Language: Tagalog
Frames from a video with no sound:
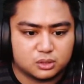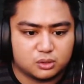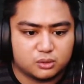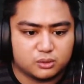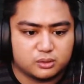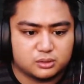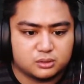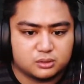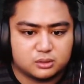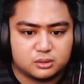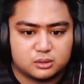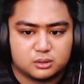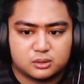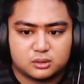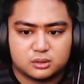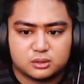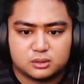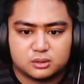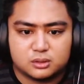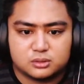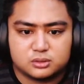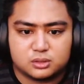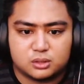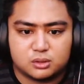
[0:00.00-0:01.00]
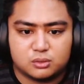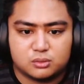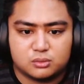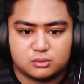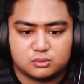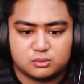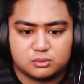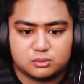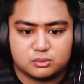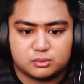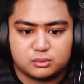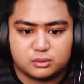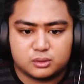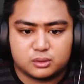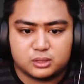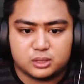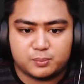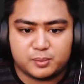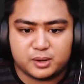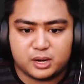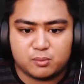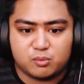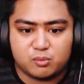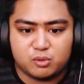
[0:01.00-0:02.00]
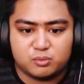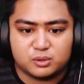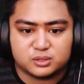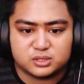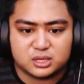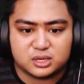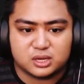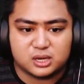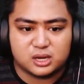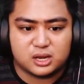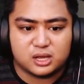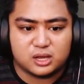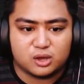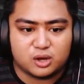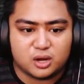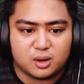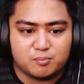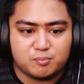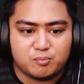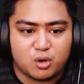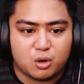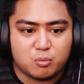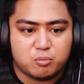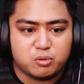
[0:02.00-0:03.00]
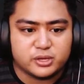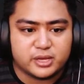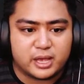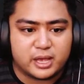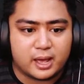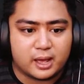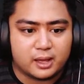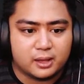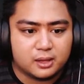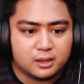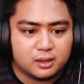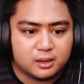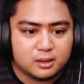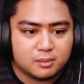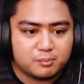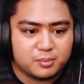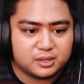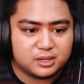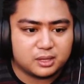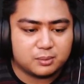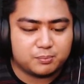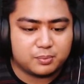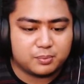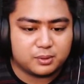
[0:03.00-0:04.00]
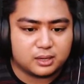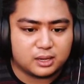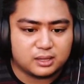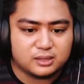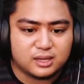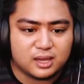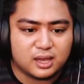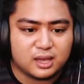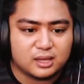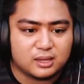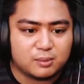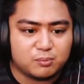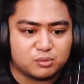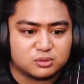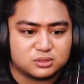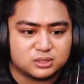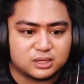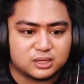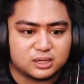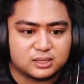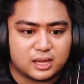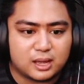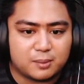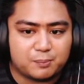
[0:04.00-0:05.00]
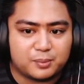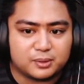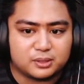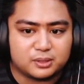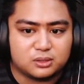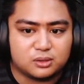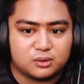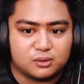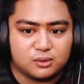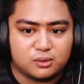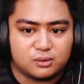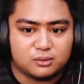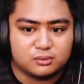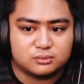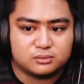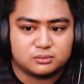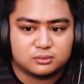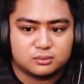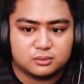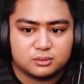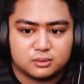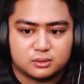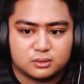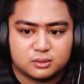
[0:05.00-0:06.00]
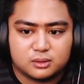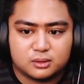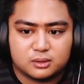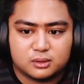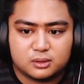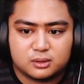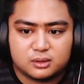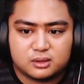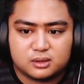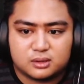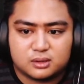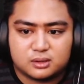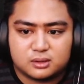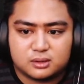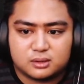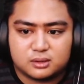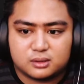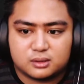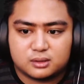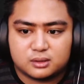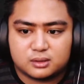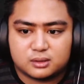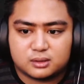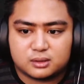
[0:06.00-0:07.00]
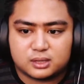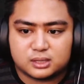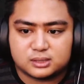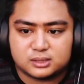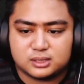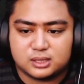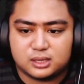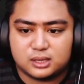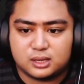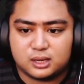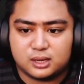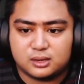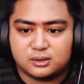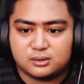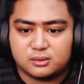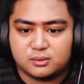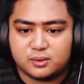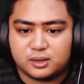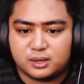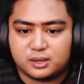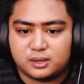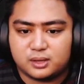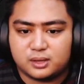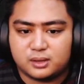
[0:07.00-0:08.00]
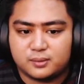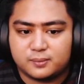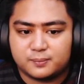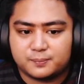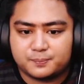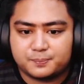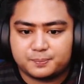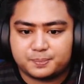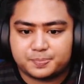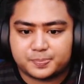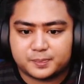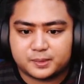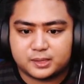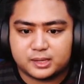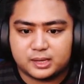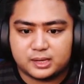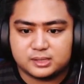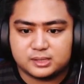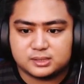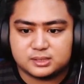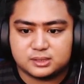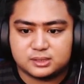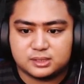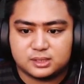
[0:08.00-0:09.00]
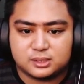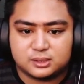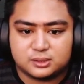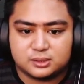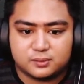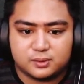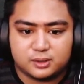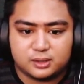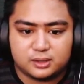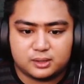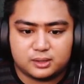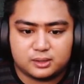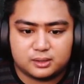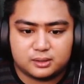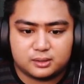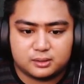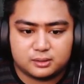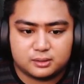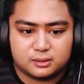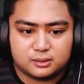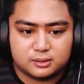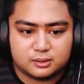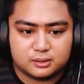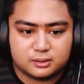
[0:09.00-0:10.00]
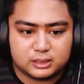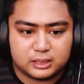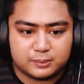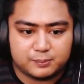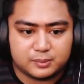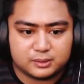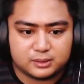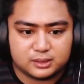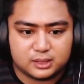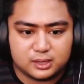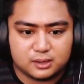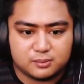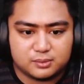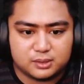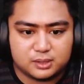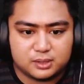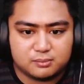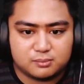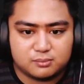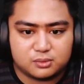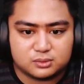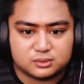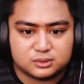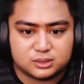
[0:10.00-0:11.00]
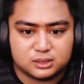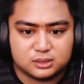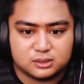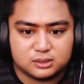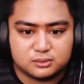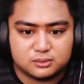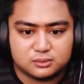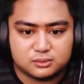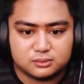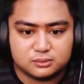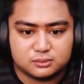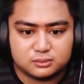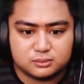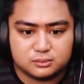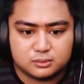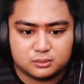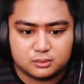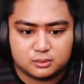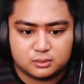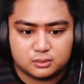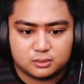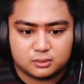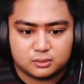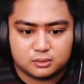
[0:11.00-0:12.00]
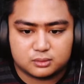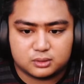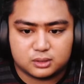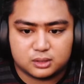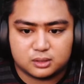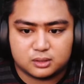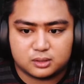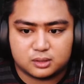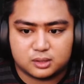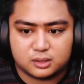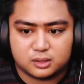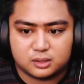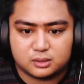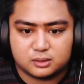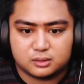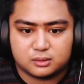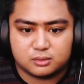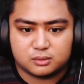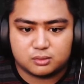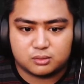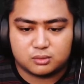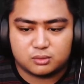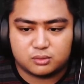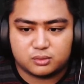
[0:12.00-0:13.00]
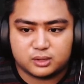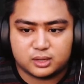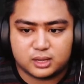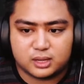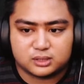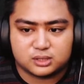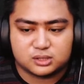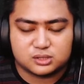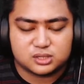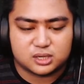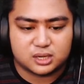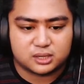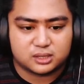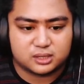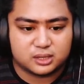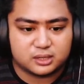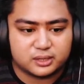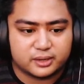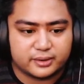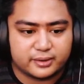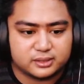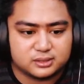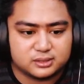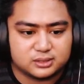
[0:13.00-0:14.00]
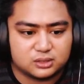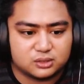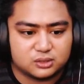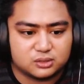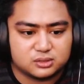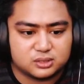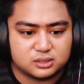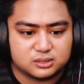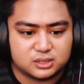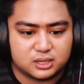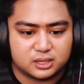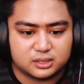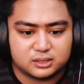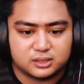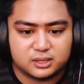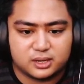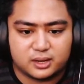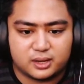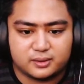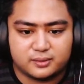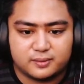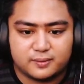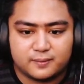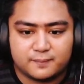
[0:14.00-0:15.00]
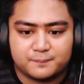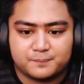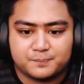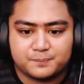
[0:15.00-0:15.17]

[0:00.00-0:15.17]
So, so, hindi pa nabubuksan ni Leon ang bobo niya. Ba't di pa, hindi, nabuksan na dapat yun. Kasi, ano eh, galing siya dito eh. Dapat alam niya nang buksan yun. Keycard. kukunin oh, natin yung shotgun guys. Ito yung sa shotgun.